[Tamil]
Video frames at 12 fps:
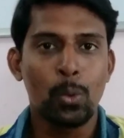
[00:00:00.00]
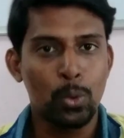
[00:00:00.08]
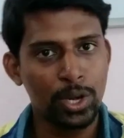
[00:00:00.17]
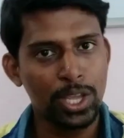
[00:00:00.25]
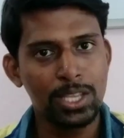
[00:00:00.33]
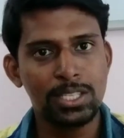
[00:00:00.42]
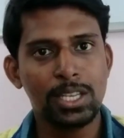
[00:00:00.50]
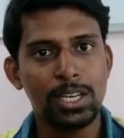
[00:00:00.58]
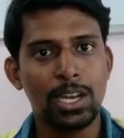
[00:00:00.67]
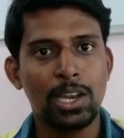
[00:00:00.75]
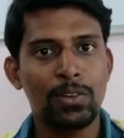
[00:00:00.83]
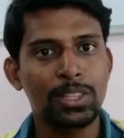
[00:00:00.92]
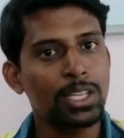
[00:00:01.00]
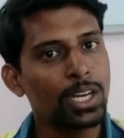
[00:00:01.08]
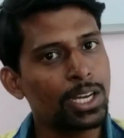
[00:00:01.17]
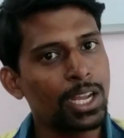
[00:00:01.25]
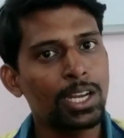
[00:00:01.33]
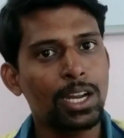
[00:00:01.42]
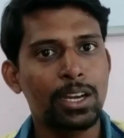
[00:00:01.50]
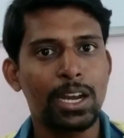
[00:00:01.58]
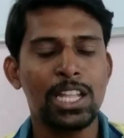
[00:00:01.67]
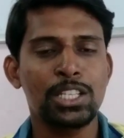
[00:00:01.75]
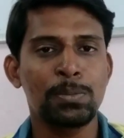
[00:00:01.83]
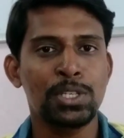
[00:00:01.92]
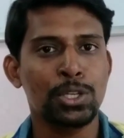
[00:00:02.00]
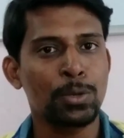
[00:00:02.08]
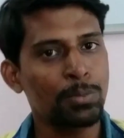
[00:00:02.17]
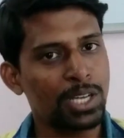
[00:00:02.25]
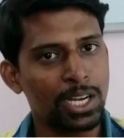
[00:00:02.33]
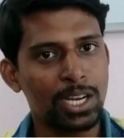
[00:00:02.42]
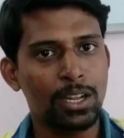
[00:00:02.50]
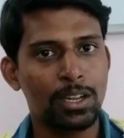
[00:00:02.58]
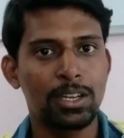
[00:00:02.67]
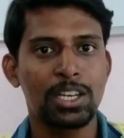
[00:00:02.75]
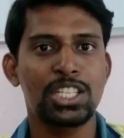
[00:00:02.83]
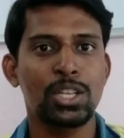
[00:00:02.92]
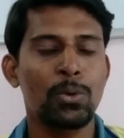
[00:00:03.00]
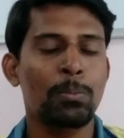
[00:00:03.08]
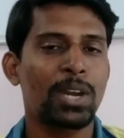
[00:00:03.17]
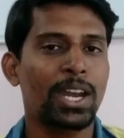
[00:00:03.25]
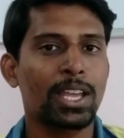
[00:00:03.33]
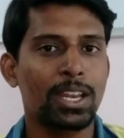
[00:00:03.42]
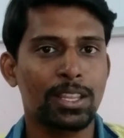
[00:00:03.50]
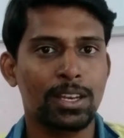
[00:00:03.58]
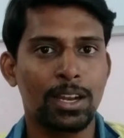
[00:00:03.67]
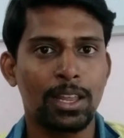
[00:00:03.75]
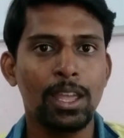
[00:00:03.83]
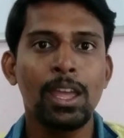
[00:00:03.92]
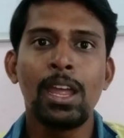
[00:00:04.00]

ஒரே சிக்னலில் வந்துட்டு டேட்டா டிரான்ஸ்மிஷனும் டேட்டா ரிசீவும் நடக்கிறதுனால